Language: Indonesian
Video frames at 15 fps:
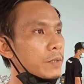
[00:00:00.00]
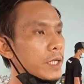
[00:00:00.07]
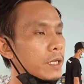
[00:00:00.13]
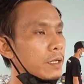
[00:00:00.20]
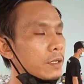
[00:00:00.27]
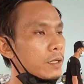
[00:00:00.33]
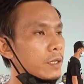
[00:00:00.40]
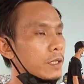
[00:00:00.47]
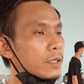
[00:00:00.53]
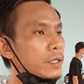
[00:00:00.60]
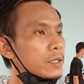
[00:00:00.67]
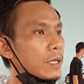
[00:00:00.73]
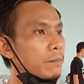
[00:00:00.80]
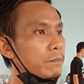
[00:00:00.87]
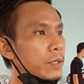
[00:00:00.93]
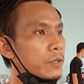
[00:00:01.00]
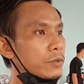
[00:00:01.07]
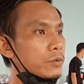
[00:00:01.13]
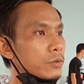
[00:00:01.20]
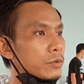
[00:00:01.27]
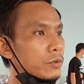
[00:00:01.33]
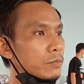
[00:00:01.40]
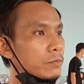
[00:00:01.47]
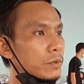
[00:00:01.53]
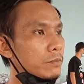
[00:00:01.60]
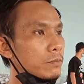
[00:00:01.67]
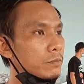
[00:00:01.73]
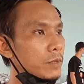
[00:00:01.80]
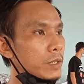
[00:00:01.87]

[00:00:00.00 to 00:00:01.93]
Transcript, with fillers: pikir di samping untuk e,